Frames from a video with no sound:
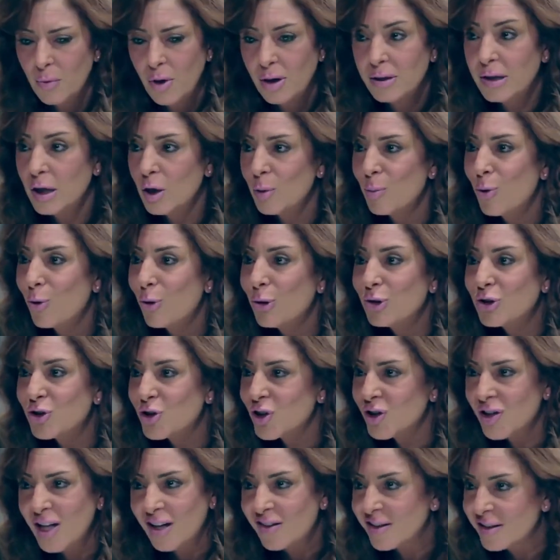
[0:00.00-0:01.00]
انا لو ما
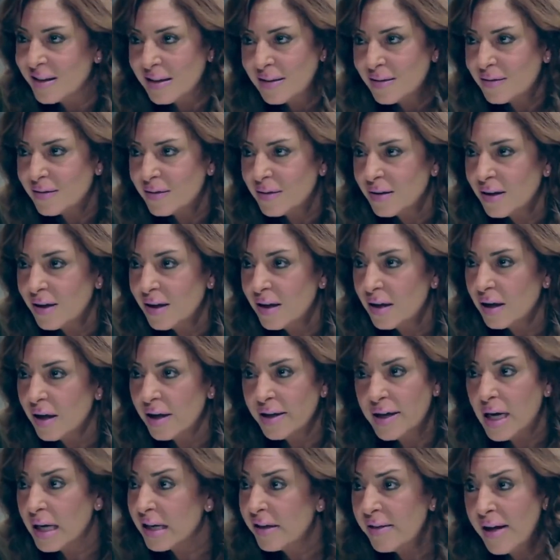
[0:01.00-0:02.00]
كنتش اتخضيت
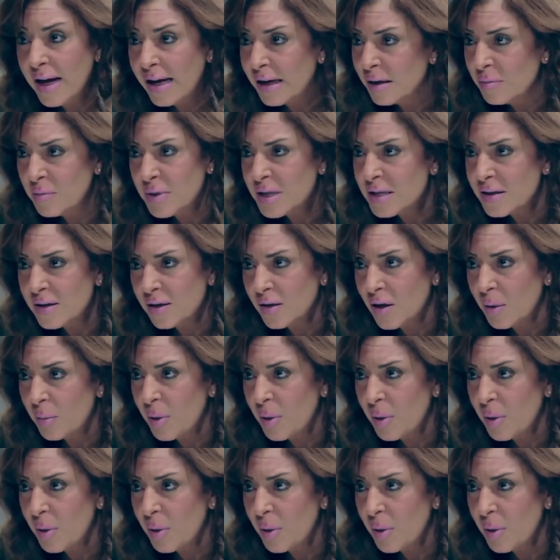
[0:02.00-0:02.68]
كان اكيد هيلمسني